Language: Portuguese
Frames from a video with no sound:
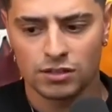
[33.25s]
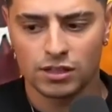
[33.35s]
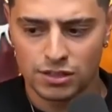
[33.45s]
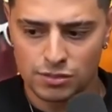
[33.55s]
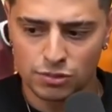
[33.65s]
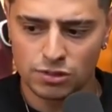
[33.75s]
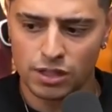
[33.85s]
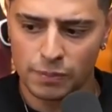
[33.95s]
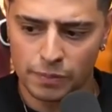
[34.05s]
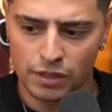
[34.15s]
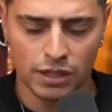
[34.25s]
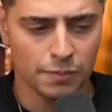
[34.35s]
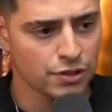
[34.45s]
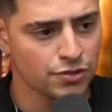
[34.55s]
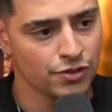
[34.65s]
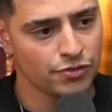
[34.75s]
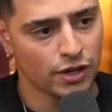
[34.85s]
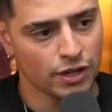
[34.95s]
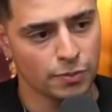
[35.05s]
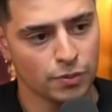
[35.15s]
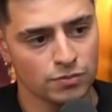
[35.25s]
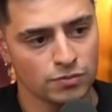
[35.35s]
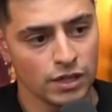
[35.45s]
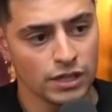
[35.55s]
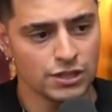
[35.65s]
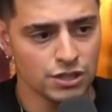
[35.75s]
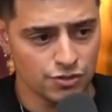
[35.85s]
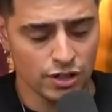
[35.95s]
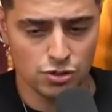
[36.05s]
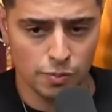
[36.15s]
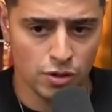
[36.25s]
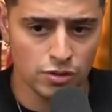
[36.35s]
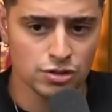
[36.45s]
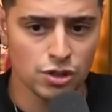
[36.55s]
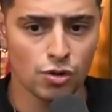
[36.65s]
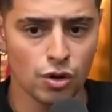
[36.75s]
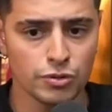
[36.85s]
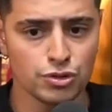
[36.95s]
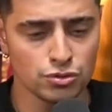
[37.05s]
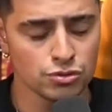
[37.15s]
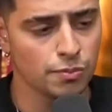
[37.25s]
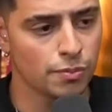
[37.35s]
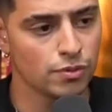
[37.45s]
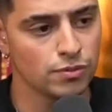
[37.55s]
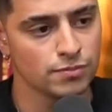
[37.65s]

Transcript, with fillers: Desde muito tempo, mano. É época de Free Fire, pô. E a gente viajou para conhecer o homem junto, pô.